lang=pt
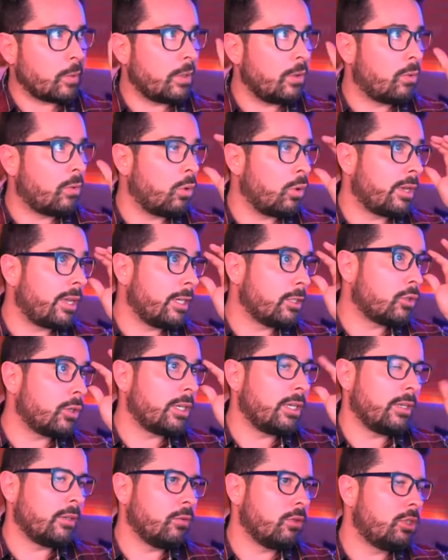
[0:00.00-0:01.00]
eu coloquei isso
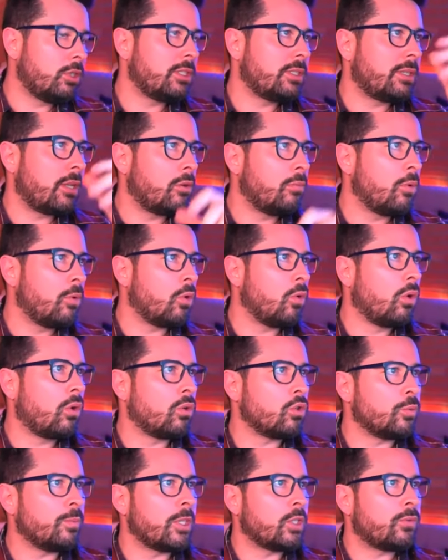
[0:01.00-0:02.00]
aqui, a notícia está no meu
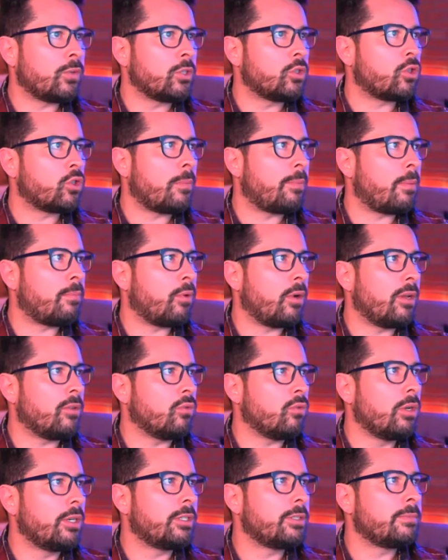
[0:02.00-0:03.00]
Locals, mas foi só para
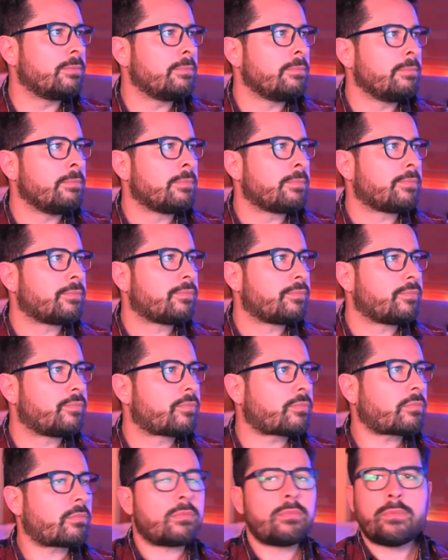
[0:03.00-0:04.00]
apoiadores.
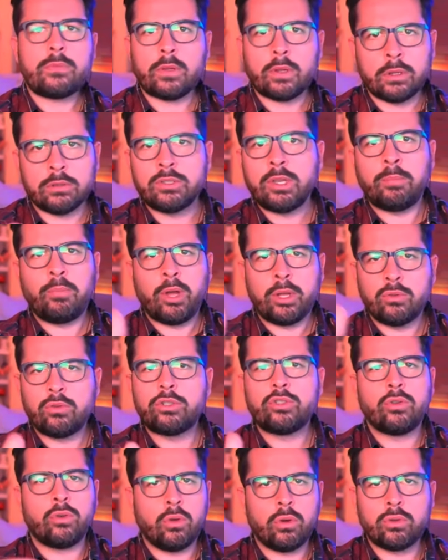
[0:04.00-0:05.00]
Os
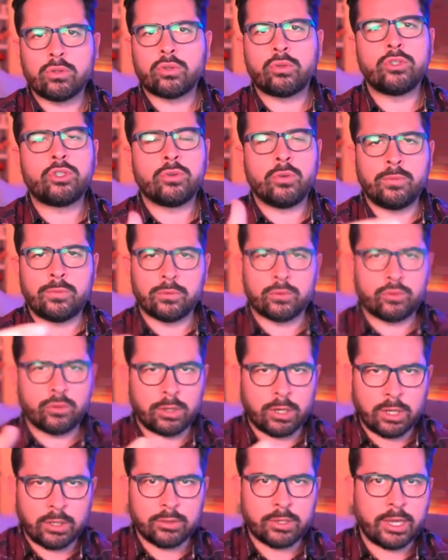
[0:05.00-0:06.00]
apoiadores do Locals continuam
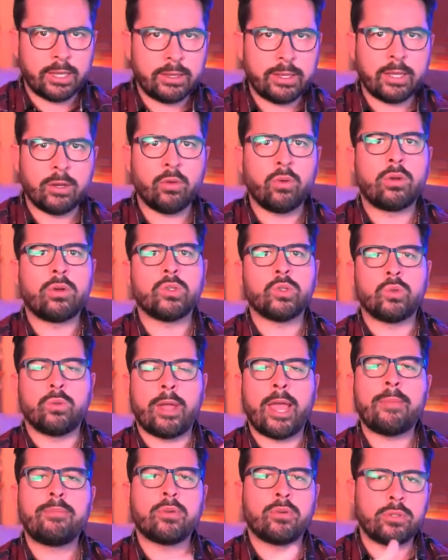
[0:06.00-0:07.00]
funcionando, quem tem Locals
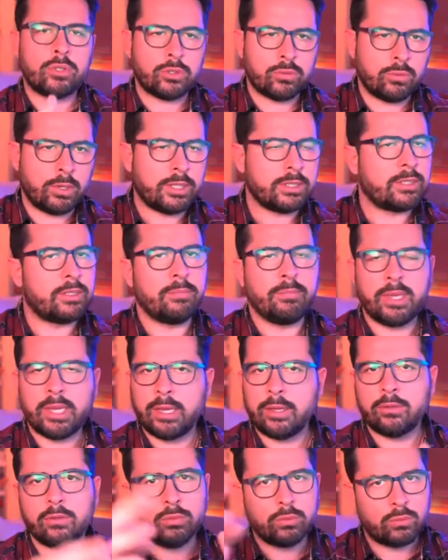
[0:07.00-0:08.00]
no app continua
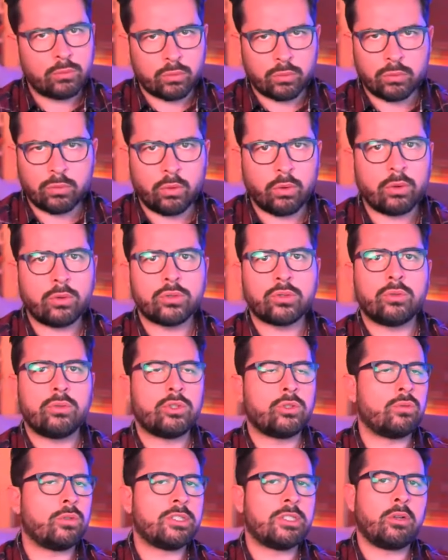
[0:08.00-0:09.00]
recebendo, o Locals
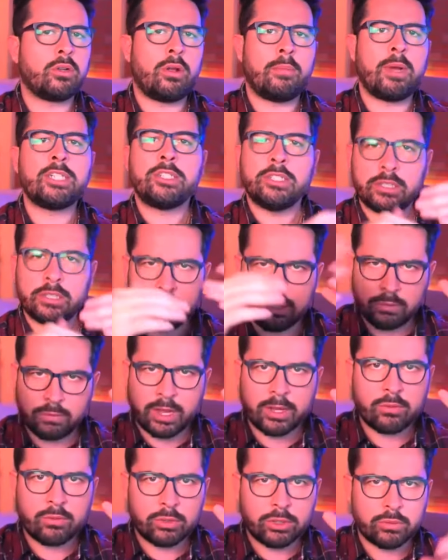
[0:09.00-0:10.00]
continua sendo abastecido,
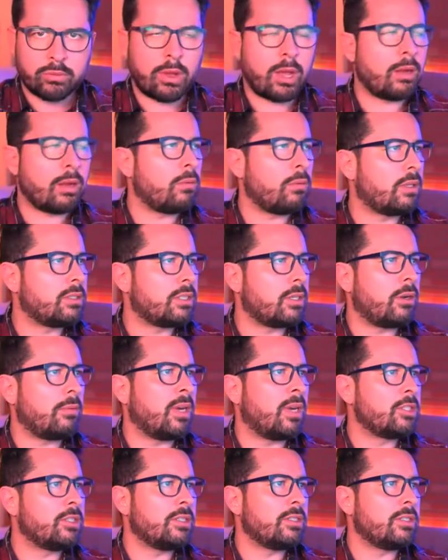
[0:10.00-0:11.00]
vai continuar sendo
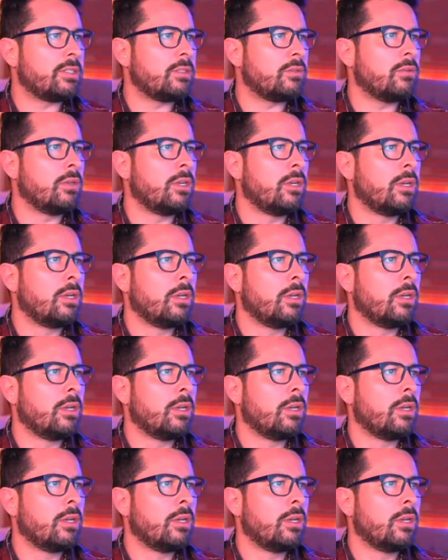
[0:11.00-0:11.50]
abastecido